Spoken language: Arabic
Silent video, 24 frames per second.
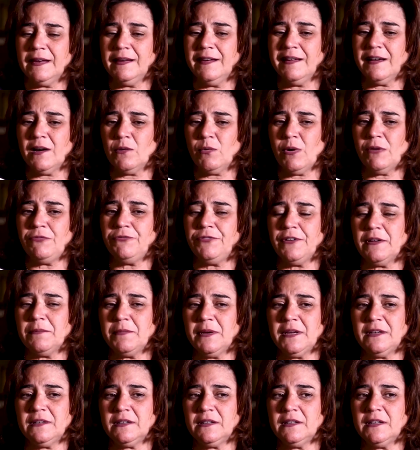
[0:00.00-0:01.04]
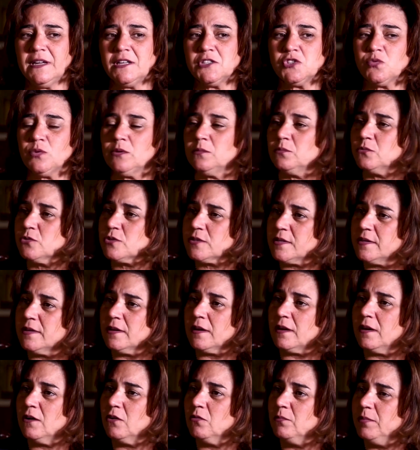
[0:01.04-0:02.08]
هلا اوفق بين العلاج
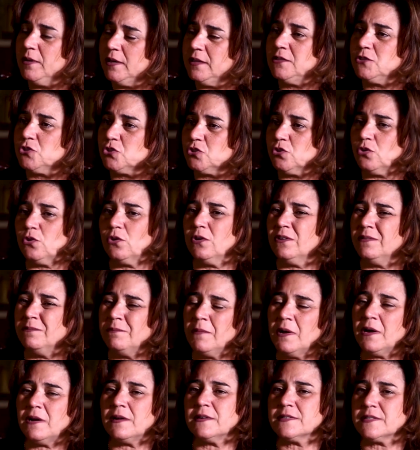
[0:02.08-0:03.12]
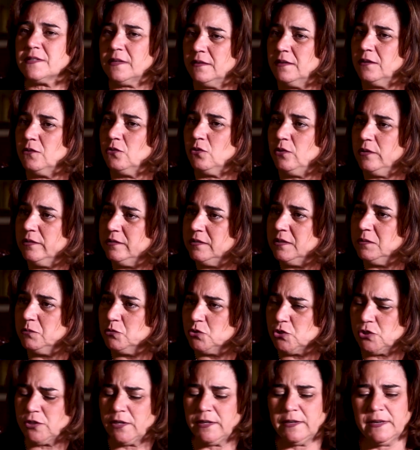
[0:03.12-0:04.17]
والموسيقى وبين الشغل ما اظن انه عندي
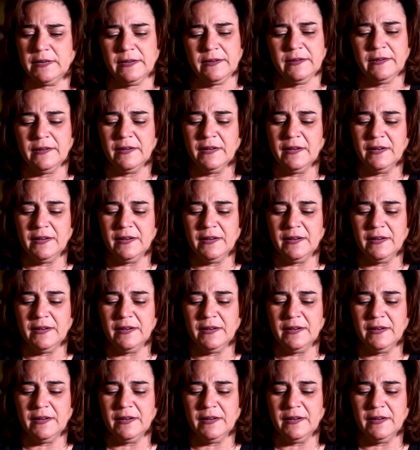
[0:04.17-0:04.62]
مشكله